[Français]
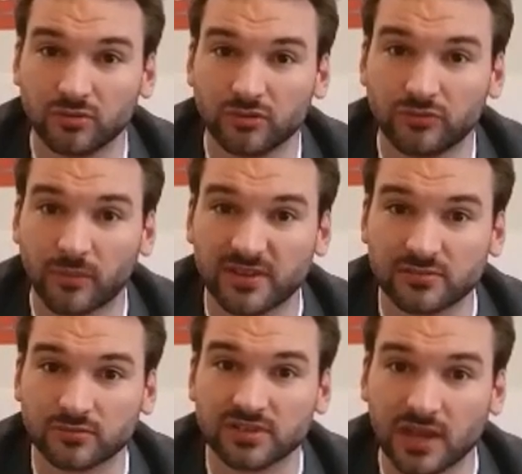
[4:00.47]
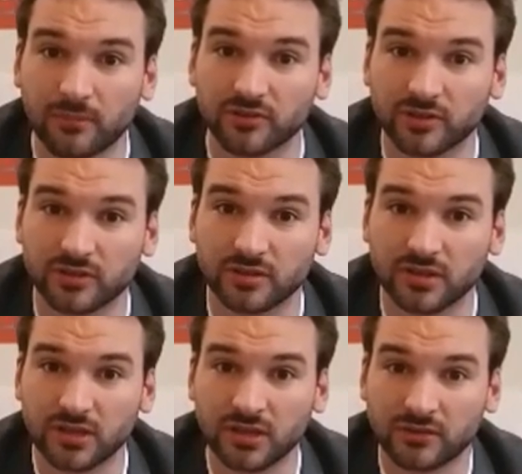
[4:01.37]
de formation, qui abandonnent.
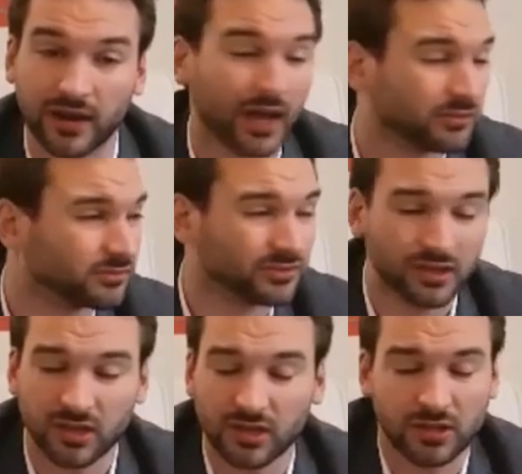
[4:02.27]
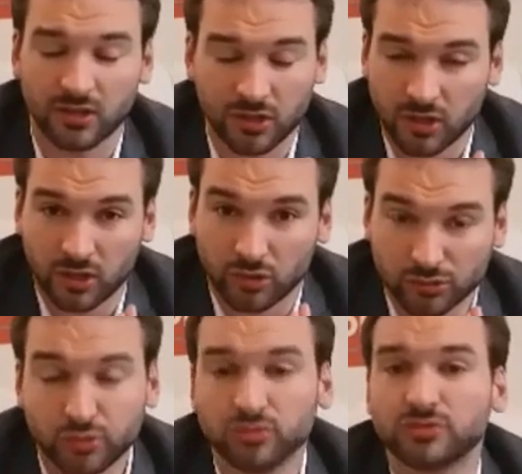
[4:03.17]
Voilà.
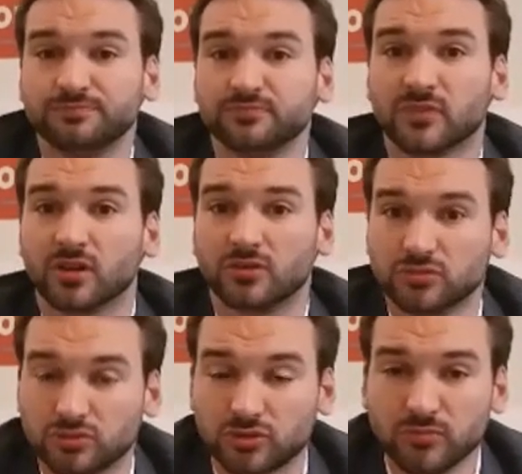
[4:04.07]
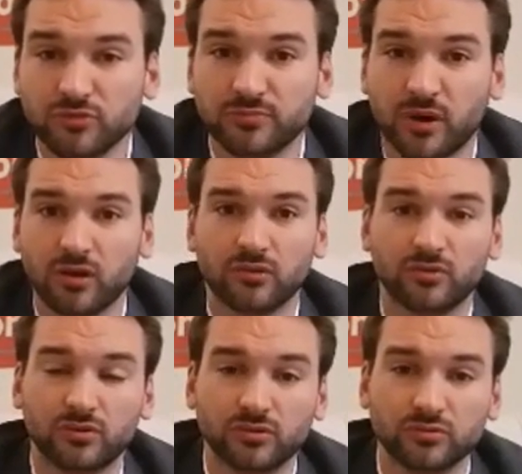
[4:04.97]
Donc, ce mouvement,
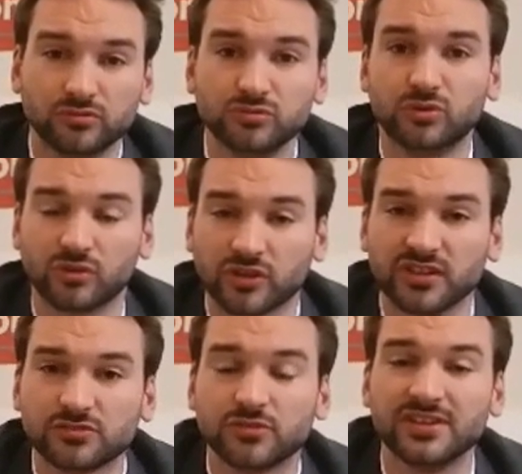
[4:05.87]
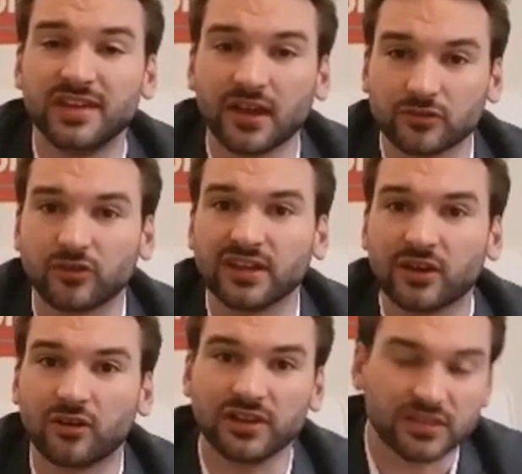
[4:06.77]
euh, nous, on en est solidaire dans les
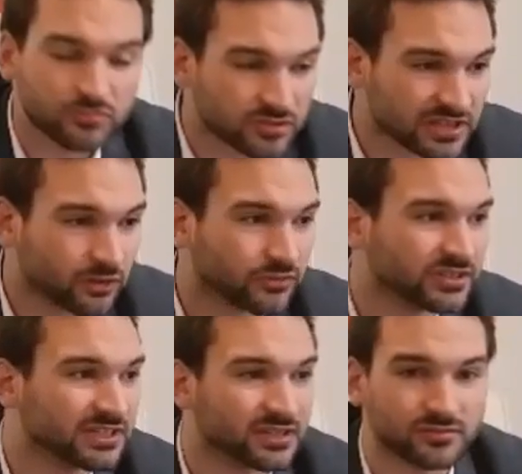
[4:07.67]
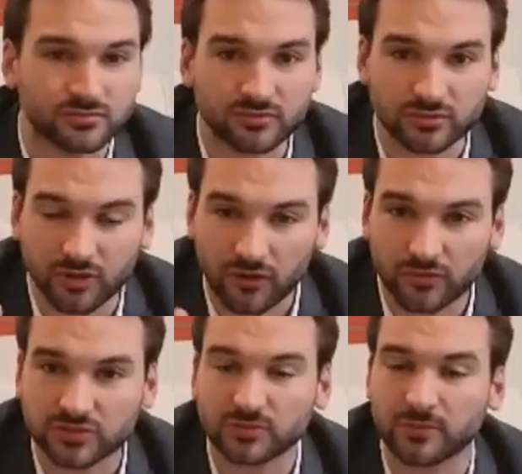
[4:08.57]
grandes lignes sur ces revendications de
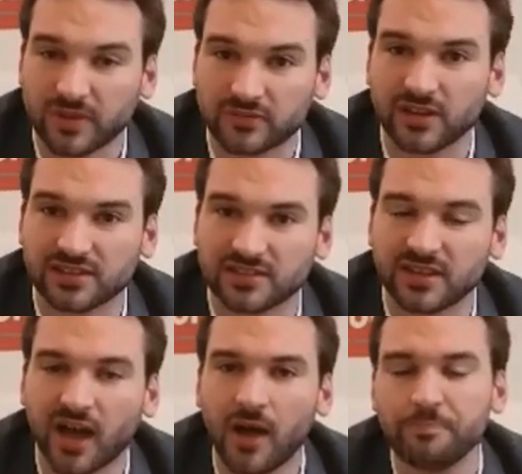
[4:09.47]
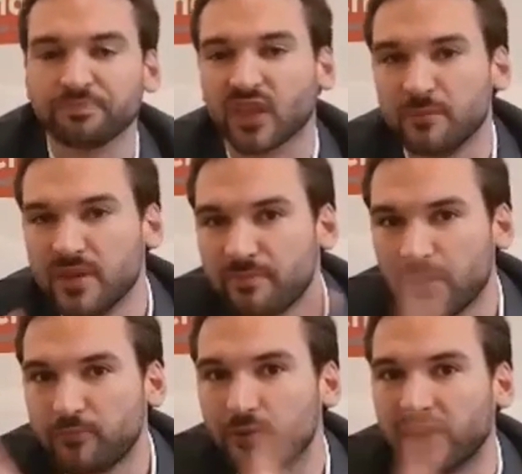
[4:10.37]
renforcement de personnel, etc. Mais
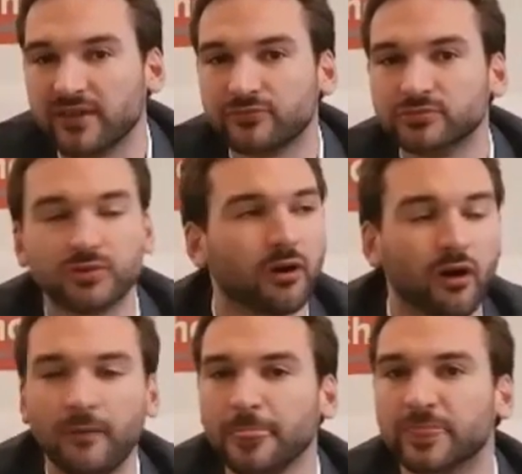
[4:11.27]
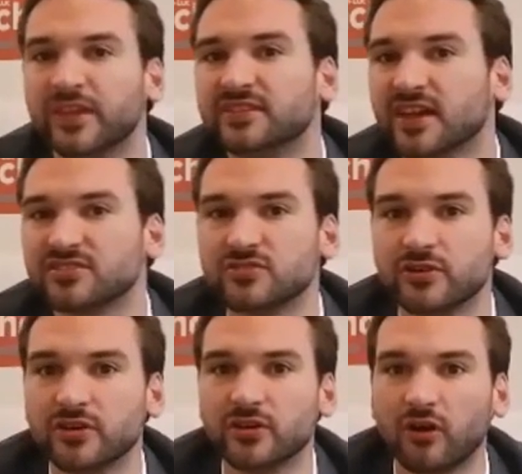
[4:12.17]
pas pour aller foutre euh, des
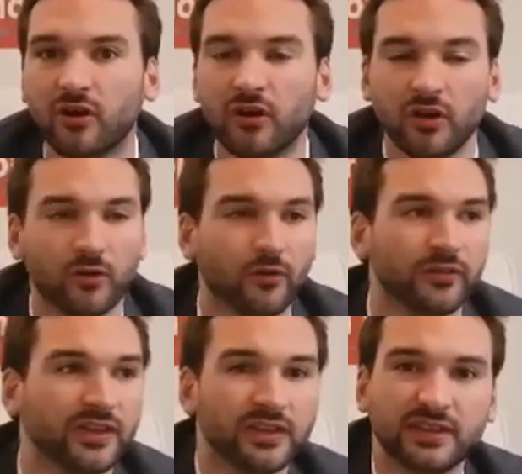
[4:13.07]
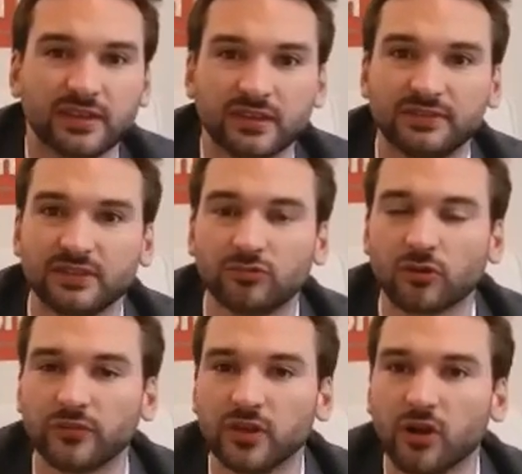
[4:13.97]
tasers, euh, des,
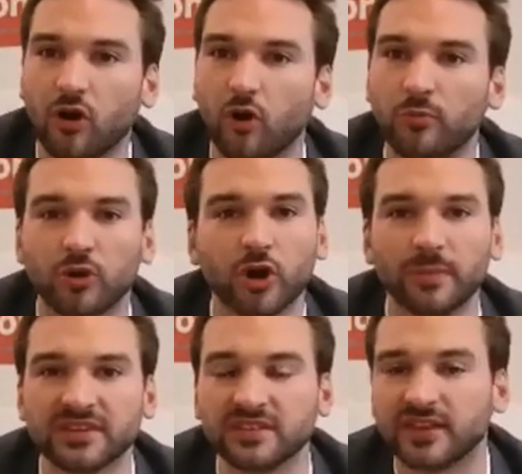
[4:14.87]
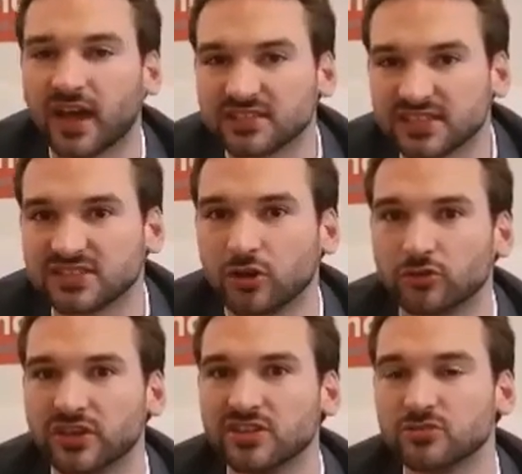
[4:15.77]
surveillants en Robocop, etc. Ça, c'est
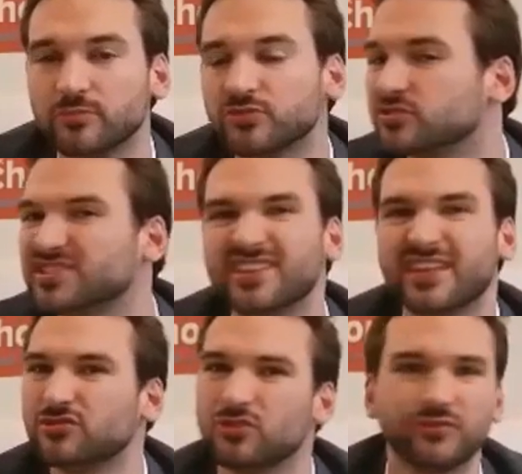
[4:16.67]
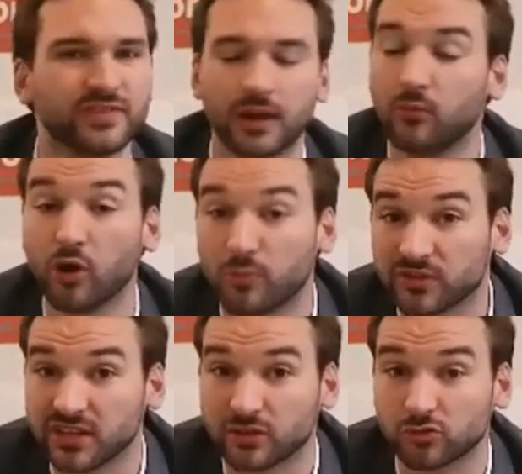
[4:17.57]
hors de question, puisque c'est une nature finalement
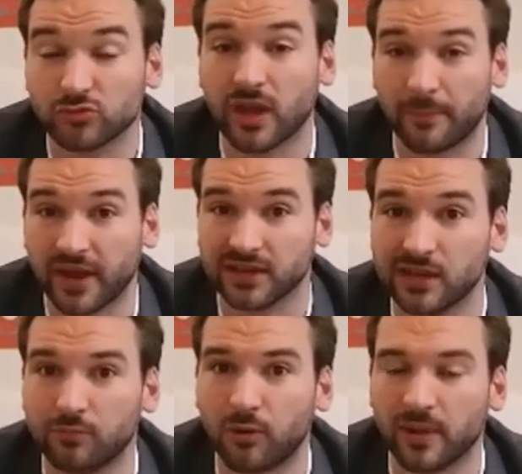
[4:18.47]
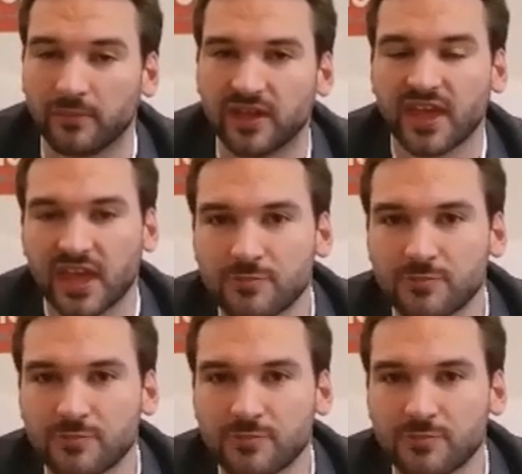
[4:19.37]
augmenter les tensions et à pas régler le problème.